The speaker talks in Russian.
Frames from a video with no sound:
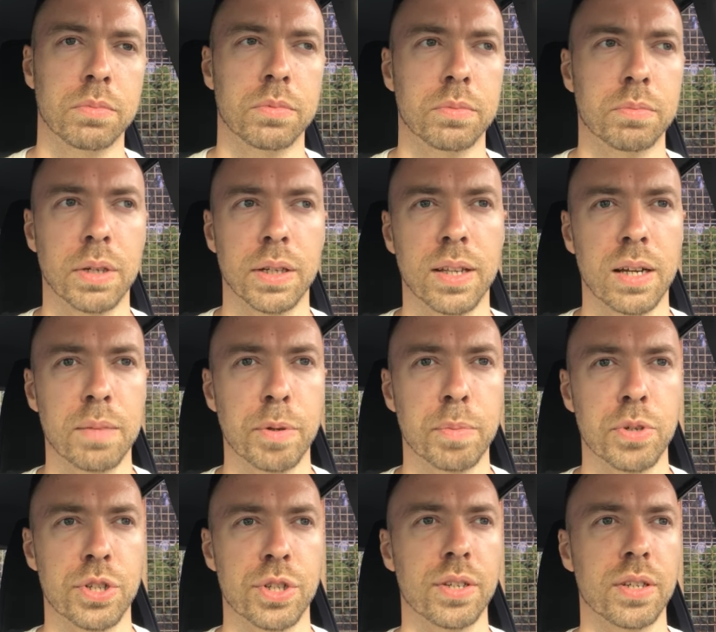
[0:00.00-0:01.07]
Мы отдали
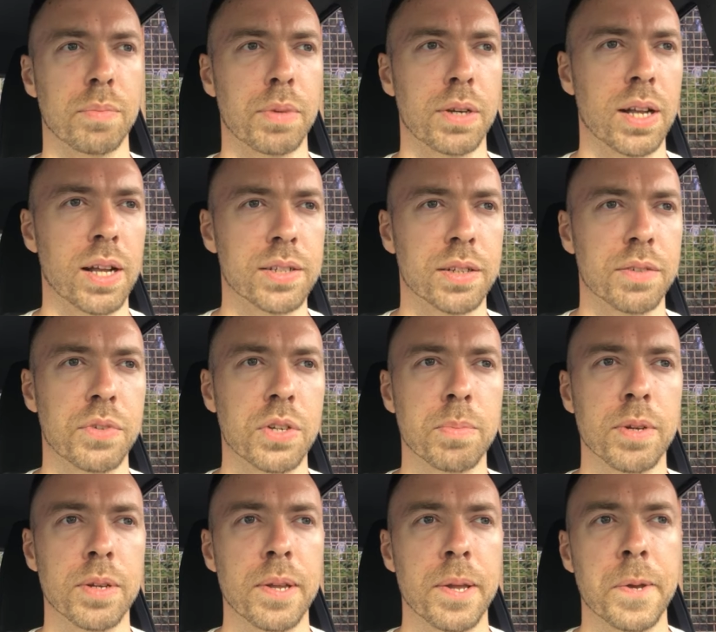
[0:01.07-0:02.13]
предпочтение американской
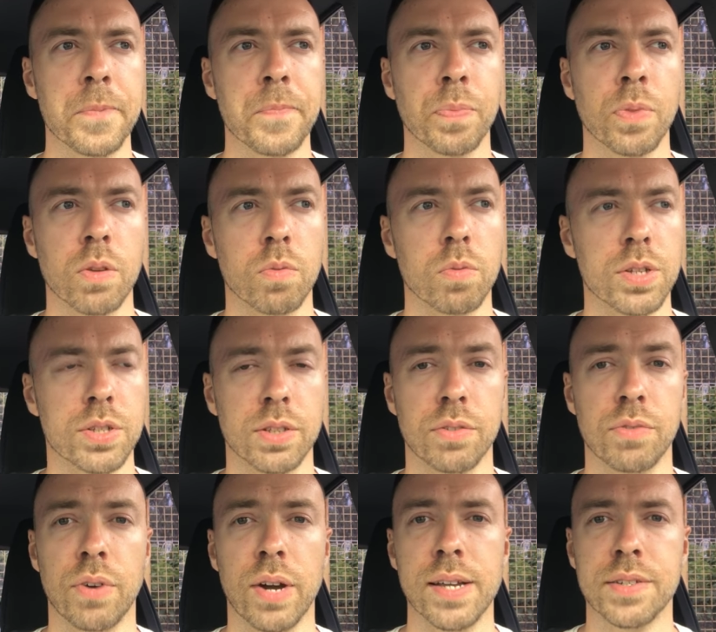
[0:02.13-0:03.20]
фирме. У нас их
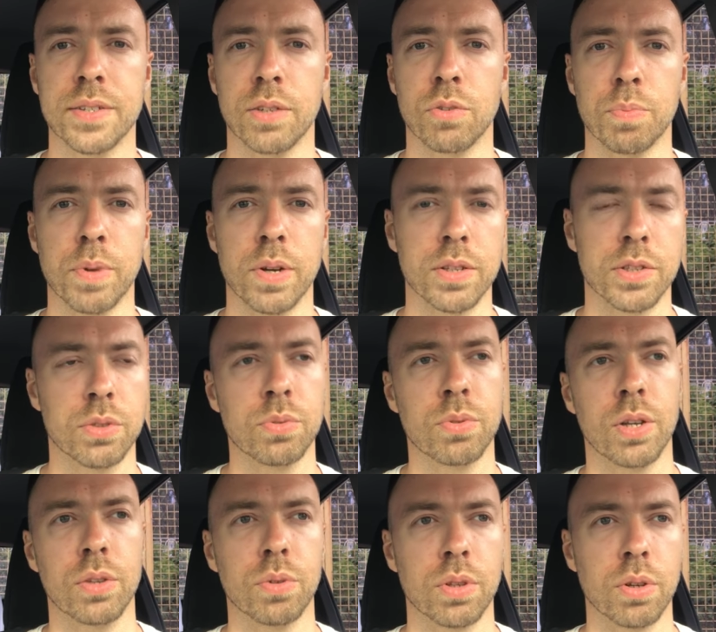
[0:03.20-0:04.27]
два есть, одно
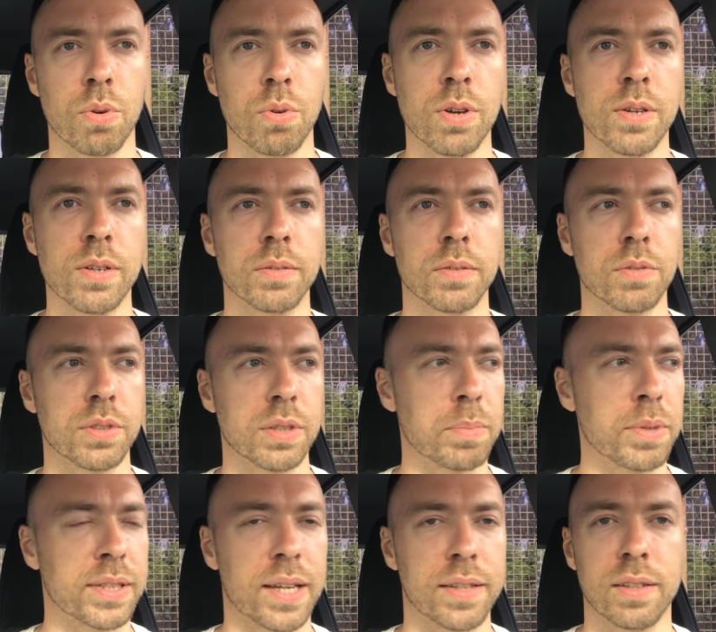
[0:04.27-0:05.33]
переносное, одно такое. То есть
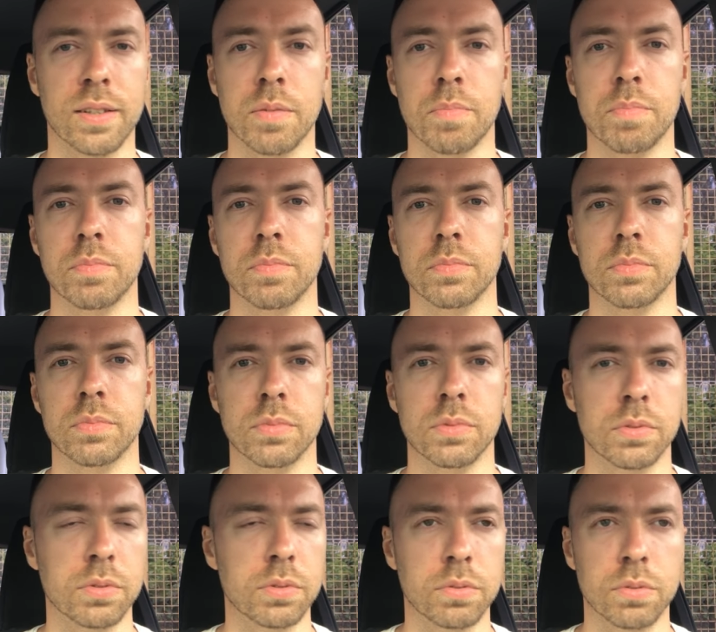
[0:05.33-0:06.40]
обязательно
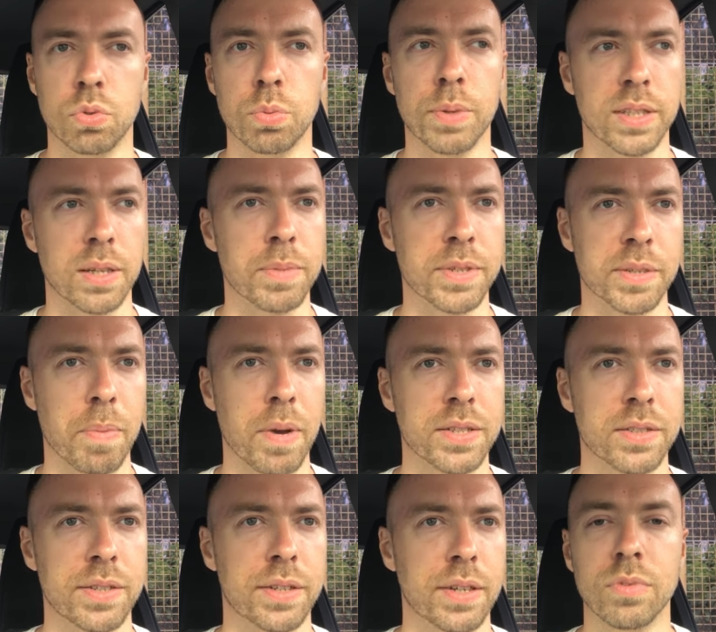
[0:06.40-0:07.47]
думайте о
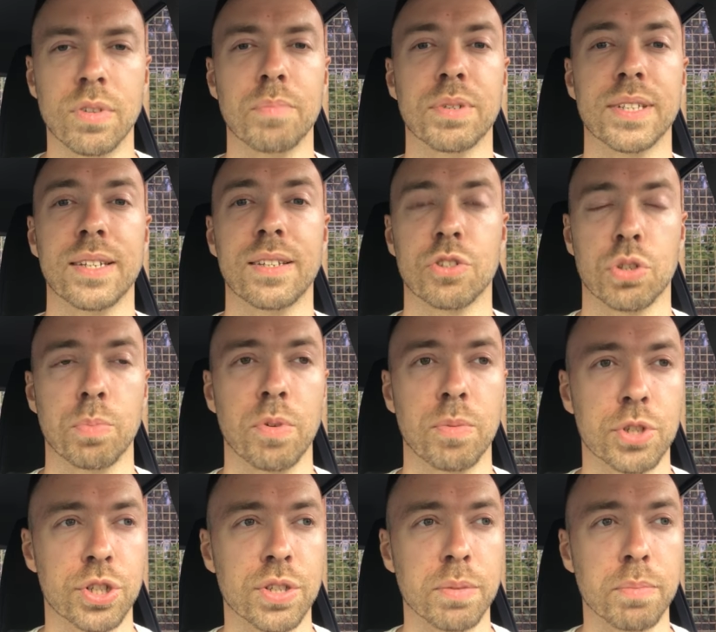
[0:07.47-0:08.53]
безопасности. Обязательно, чтобы в
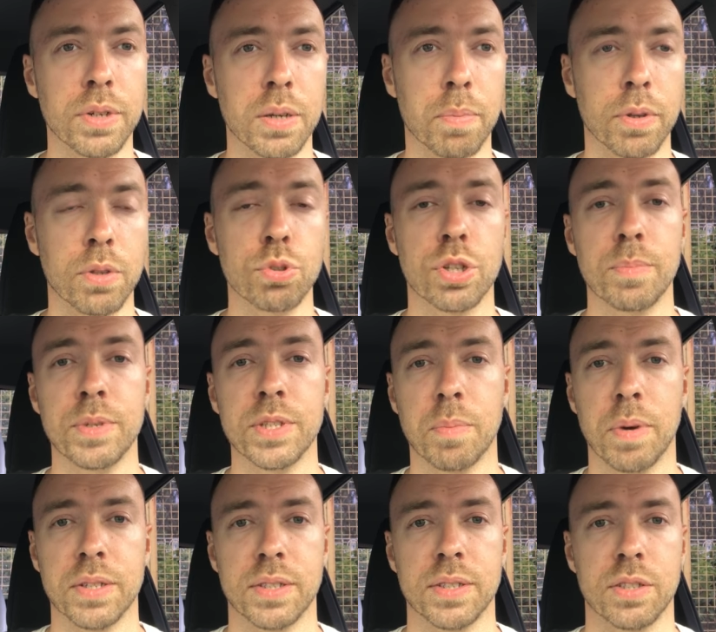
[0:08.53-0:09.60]
машине были подушки
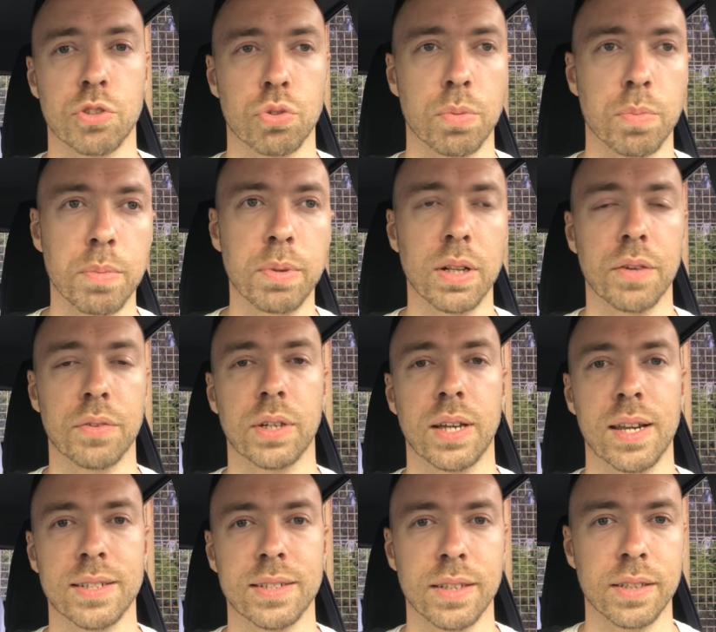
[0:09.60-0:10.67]
безопасности, чтобы было
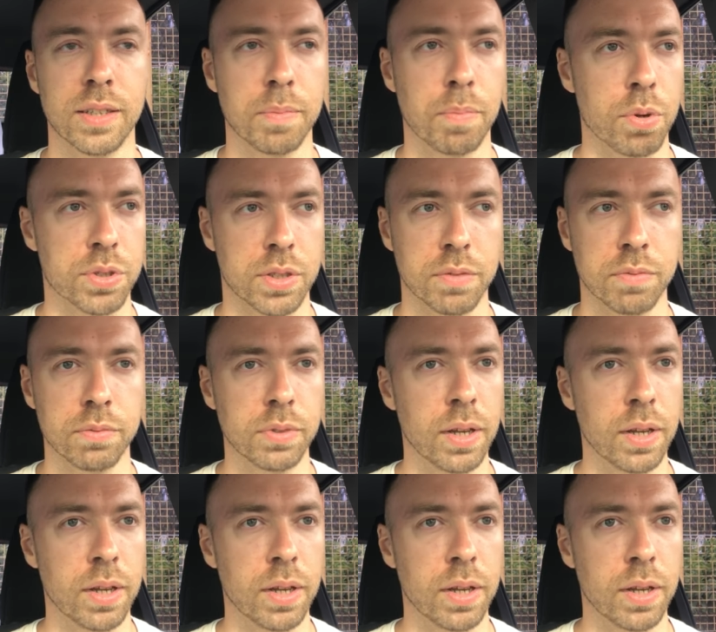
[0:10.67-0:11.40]
автокресло. Это просто